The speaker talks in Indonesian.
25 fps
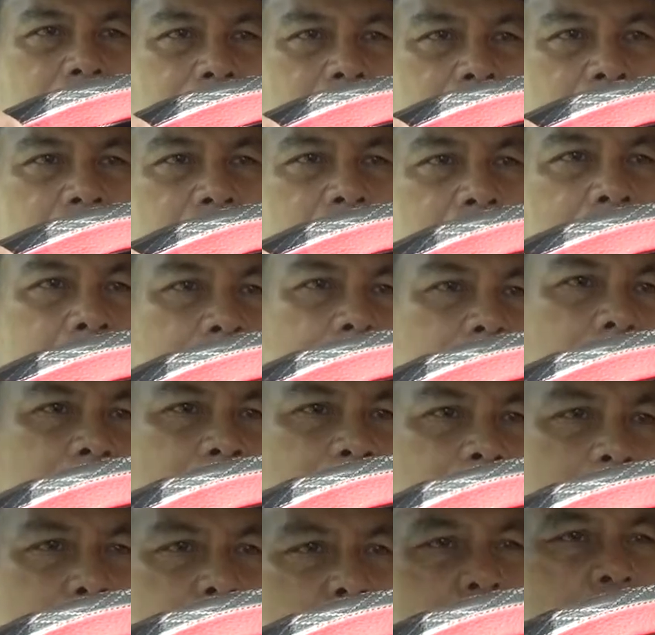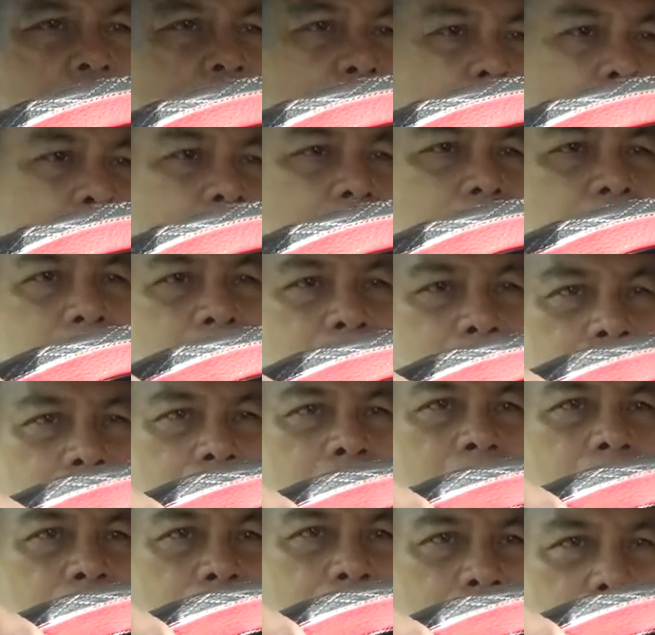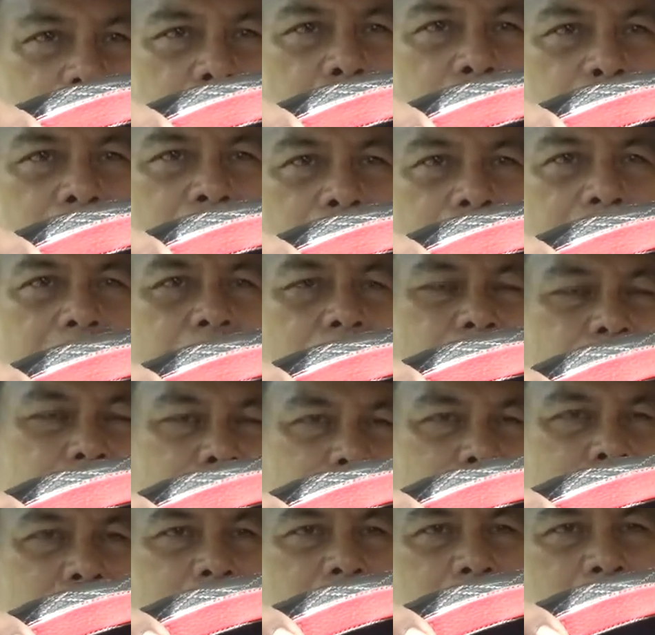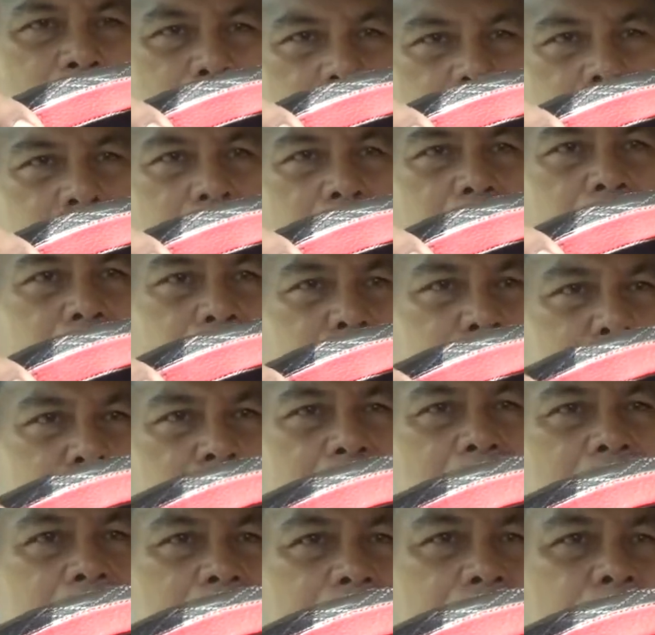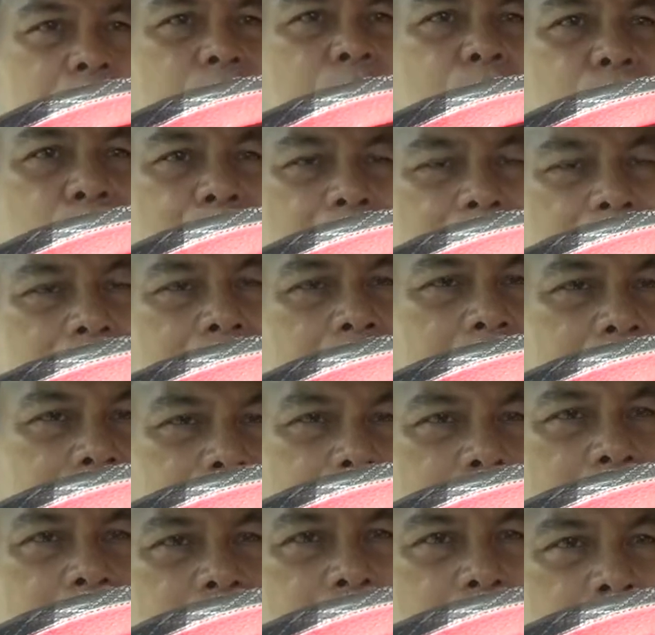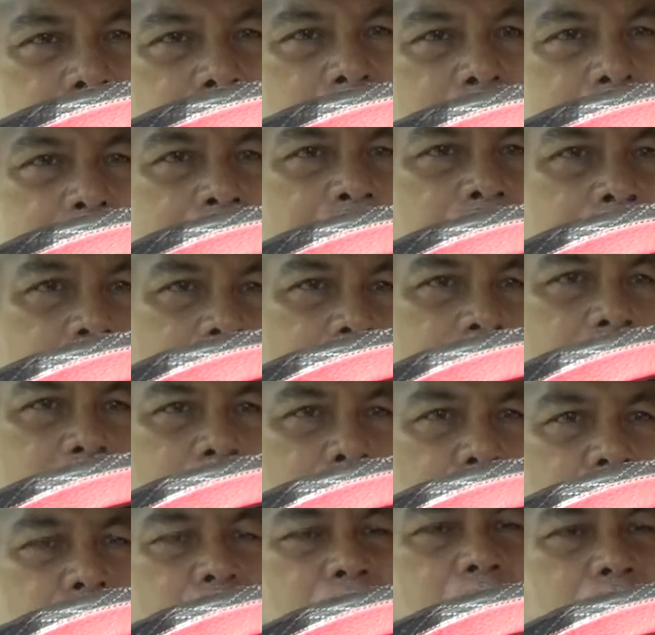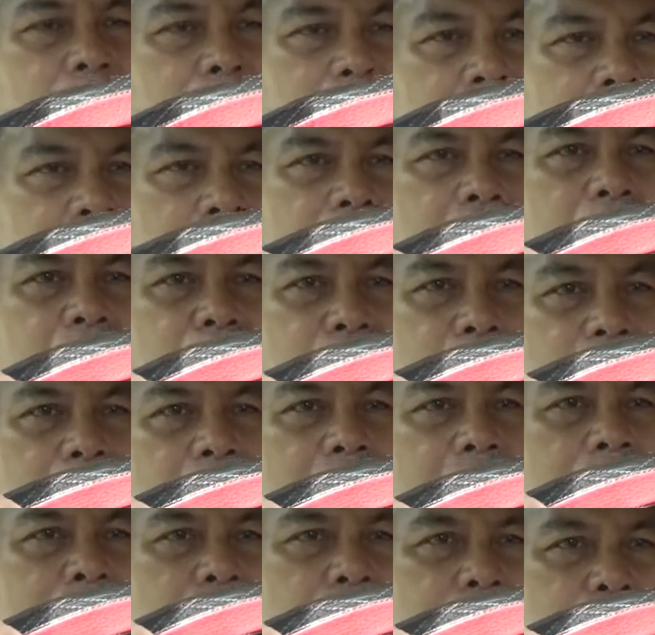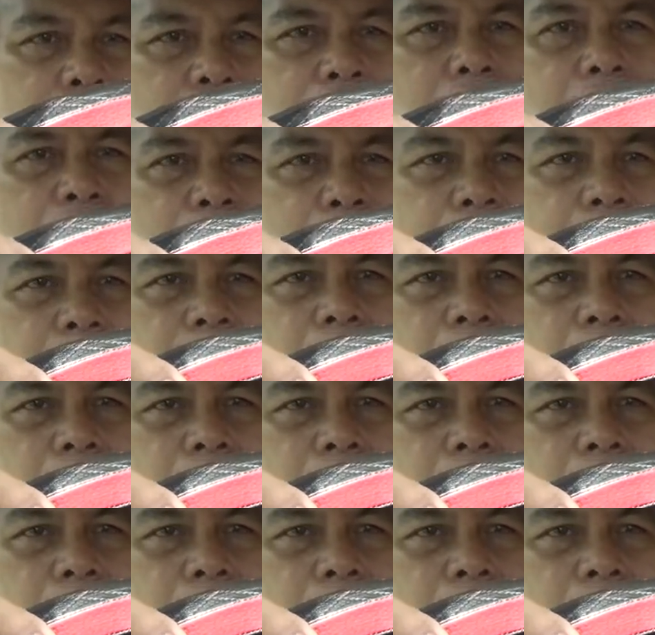Kanya itu kawiyun menjadi kuat. Jadi orang yang takwa itu